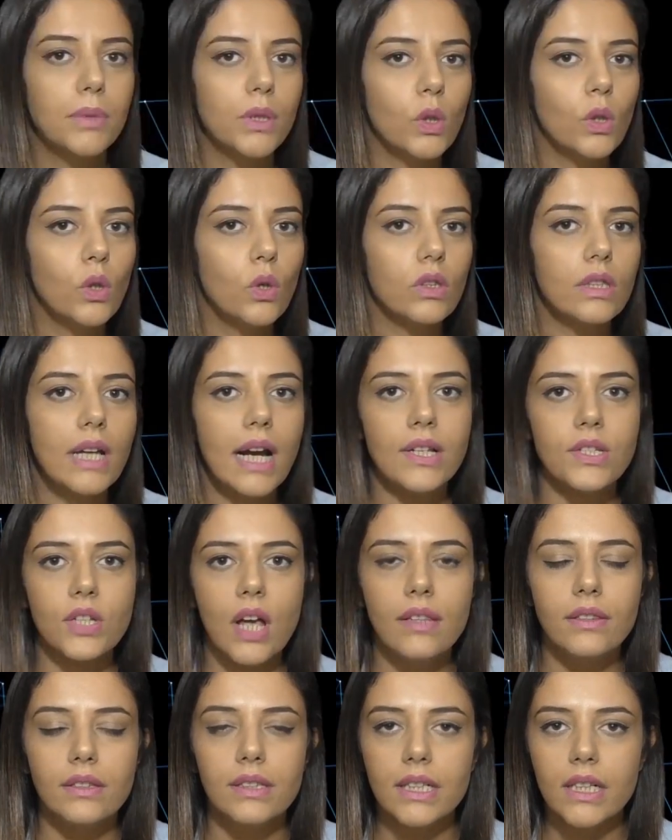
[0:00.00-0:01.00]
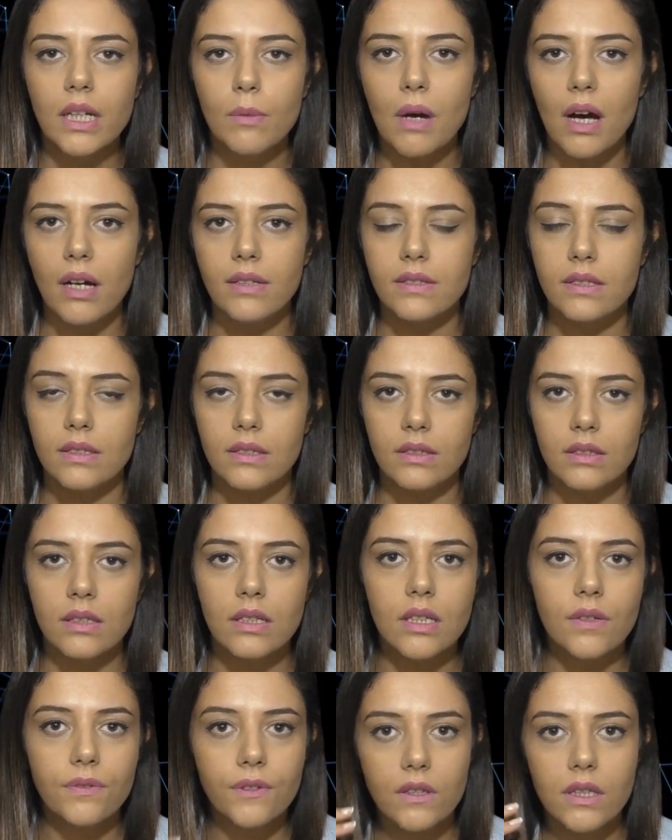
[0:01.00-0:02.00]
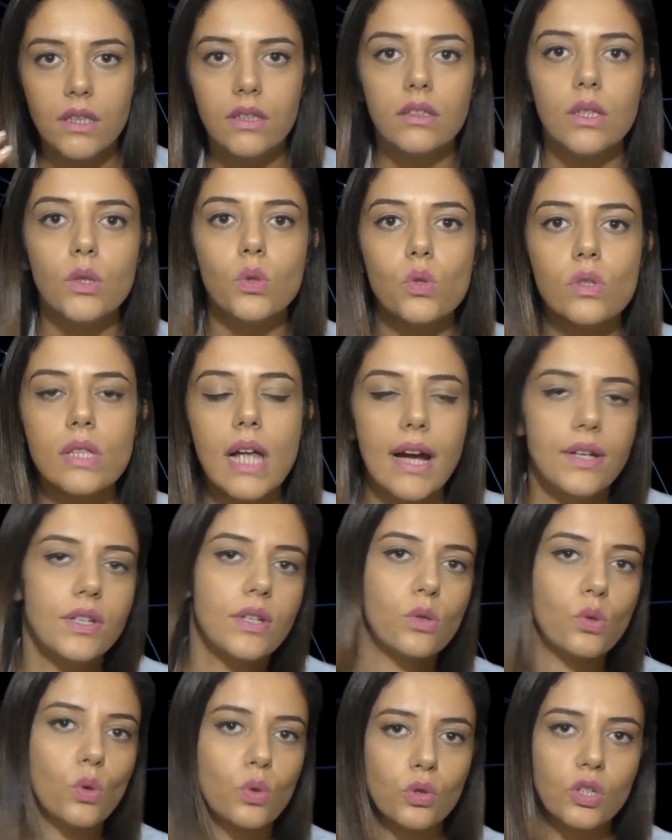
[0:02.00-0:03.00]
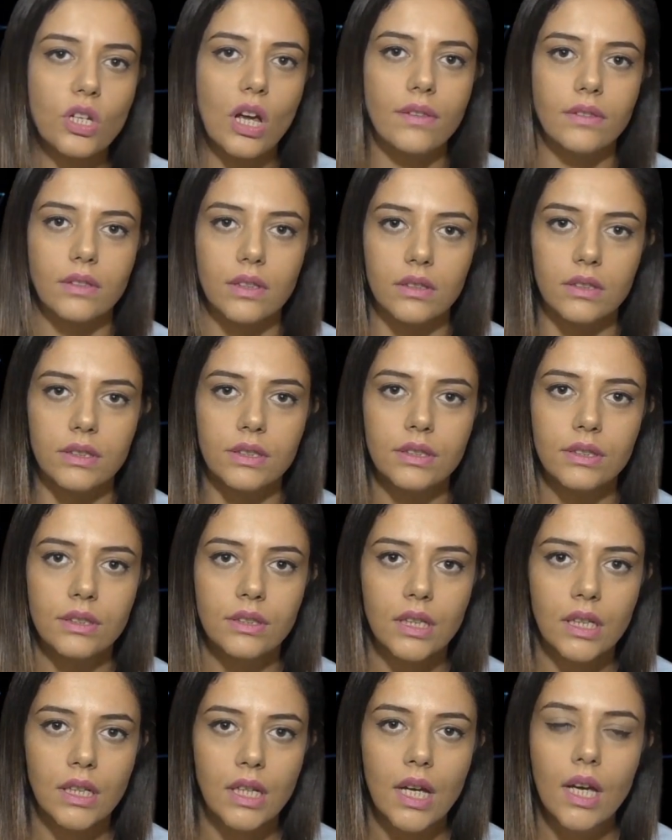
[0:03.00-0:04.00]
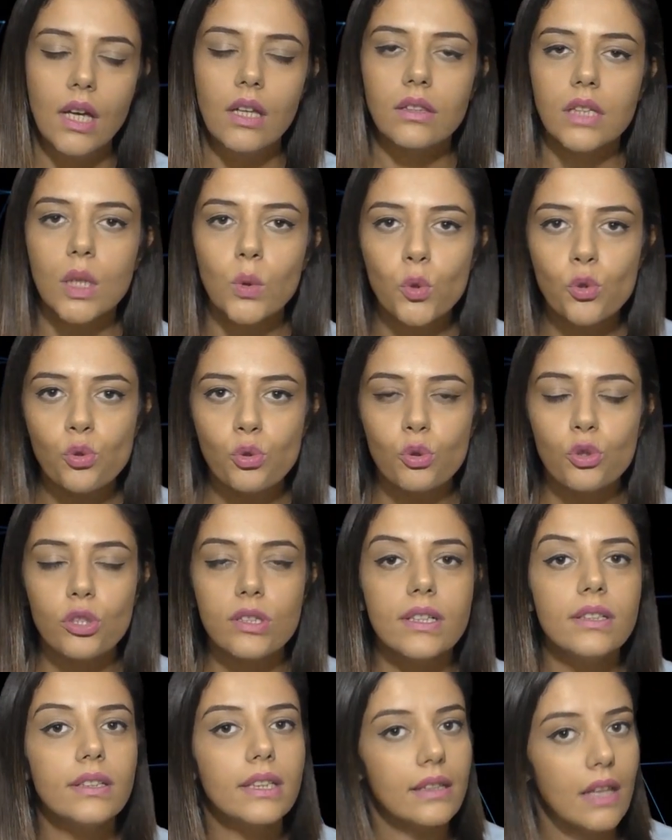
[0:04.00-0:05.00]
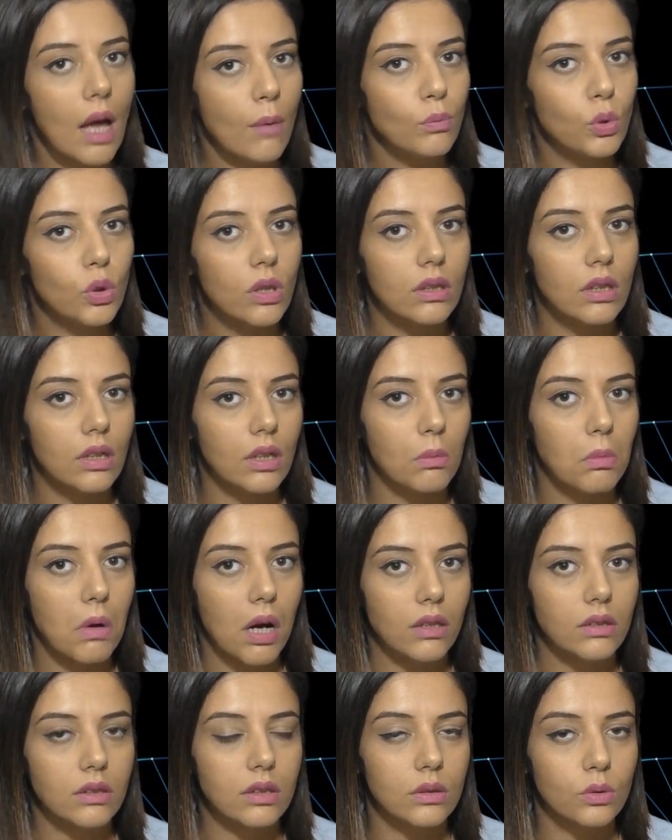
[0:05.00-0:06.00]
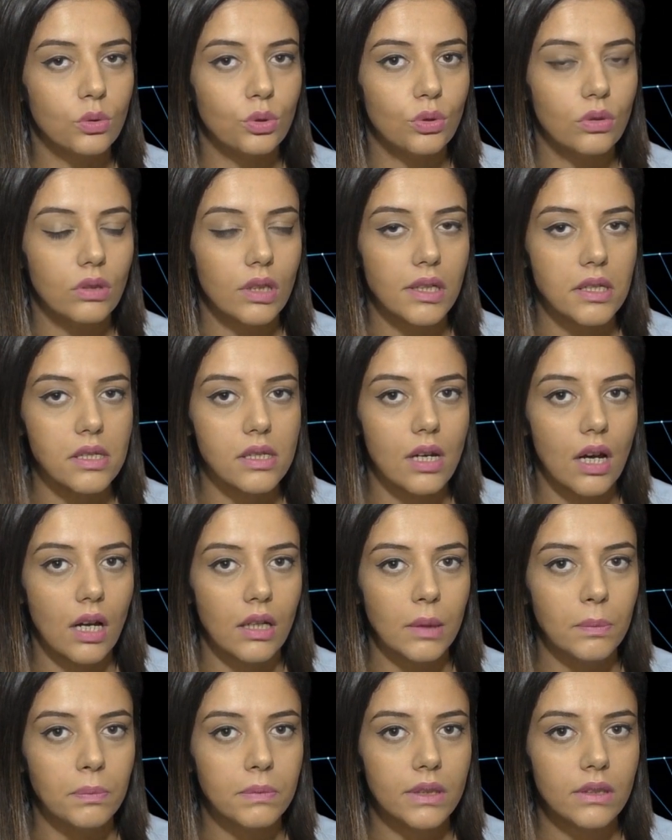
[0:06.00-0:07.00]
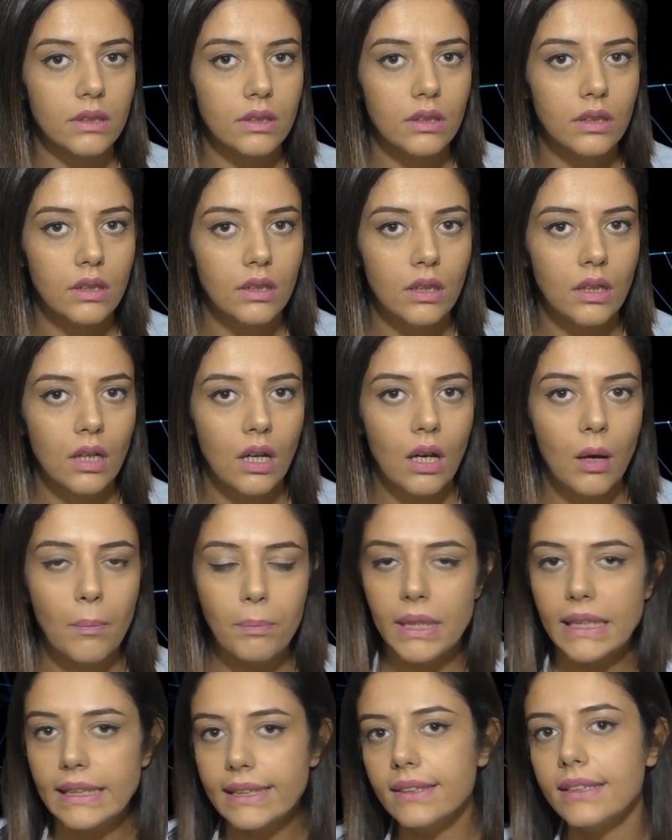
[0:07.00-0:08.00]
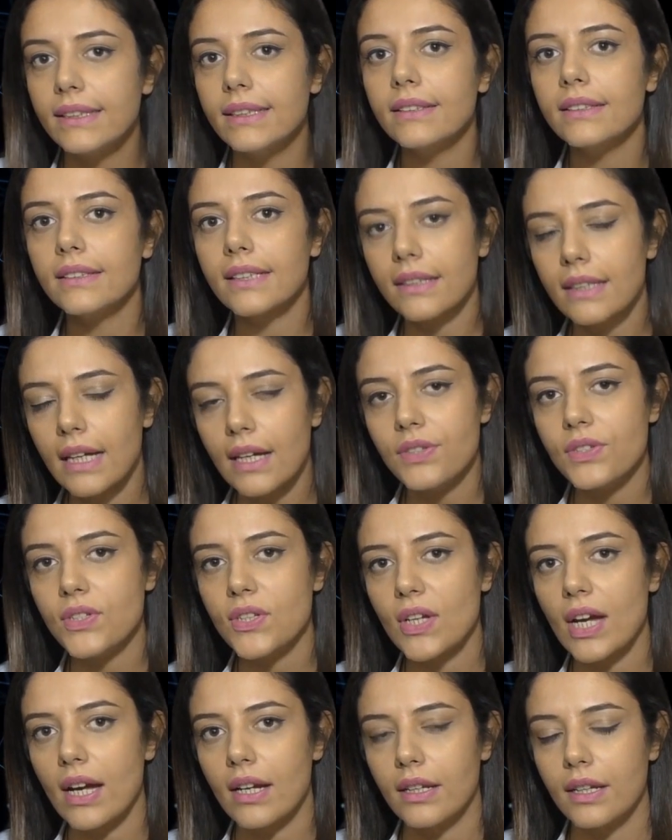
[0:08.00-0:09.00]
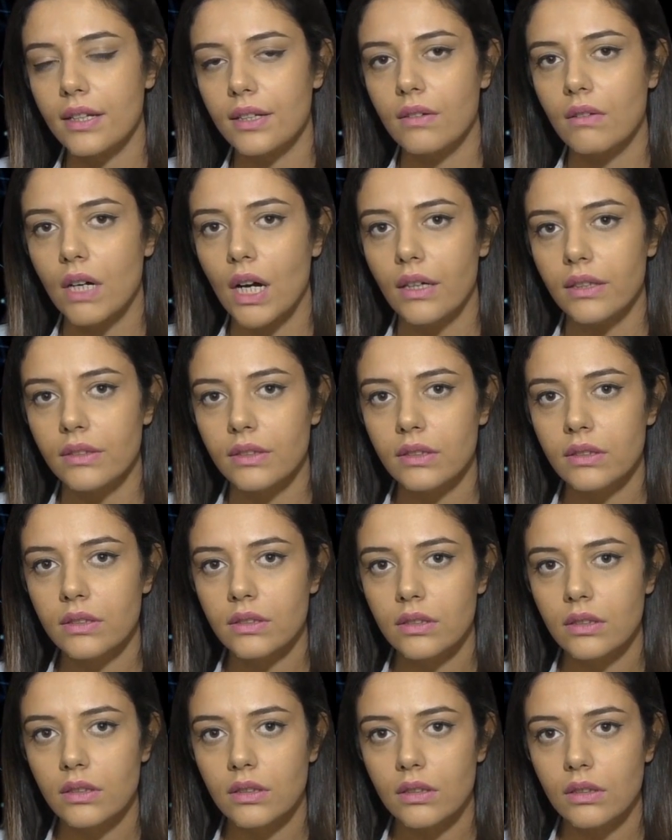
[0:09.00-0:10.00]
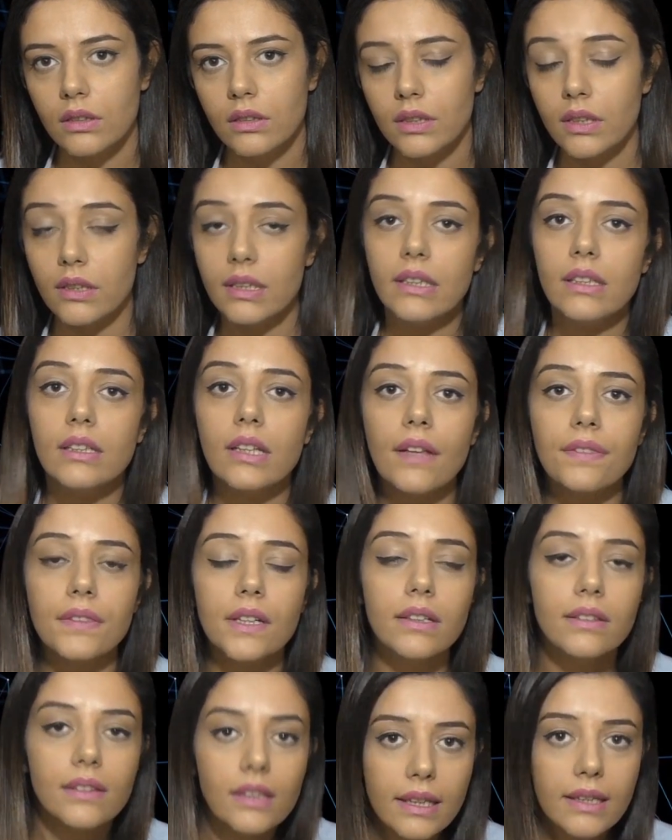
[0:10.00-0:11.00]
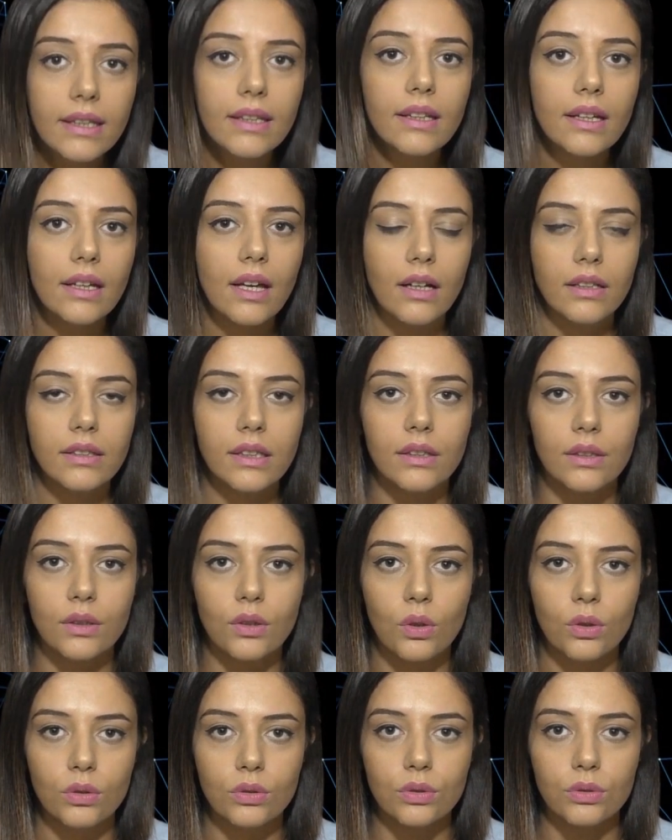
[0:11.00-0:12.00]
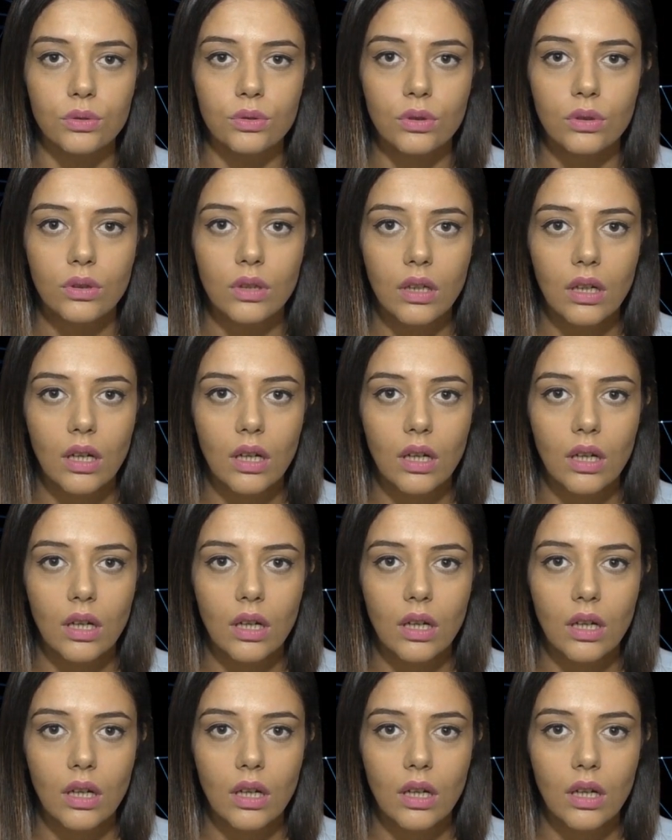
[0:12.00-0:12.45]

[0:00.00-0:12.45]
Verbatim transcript: Biyologlar canlılara baktığında kafalarında yüzlerce soru canlanır. Tavus kuşları neden bu kadar abartılı tüylere sahiptir? Balinaların neden ciğerleri vardır? Ya da yılanların neden ayakları yoktur?